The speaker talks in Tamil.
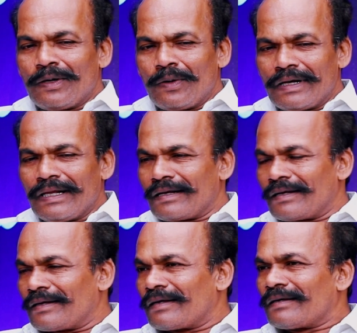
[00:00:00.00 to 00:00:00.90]
இன்னொன்னு
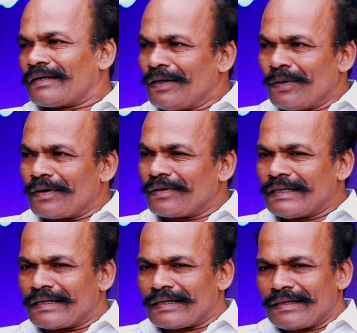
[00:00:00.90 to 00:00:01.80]
இன்னொன்னு
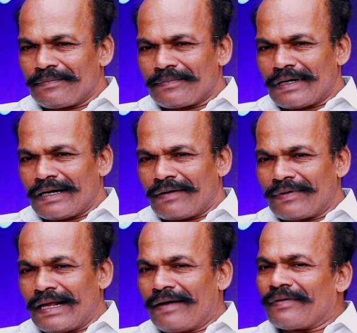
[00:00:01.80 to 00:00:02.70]
வந்து
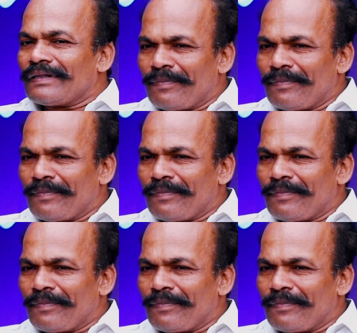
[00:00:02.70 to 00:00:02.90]
அவரே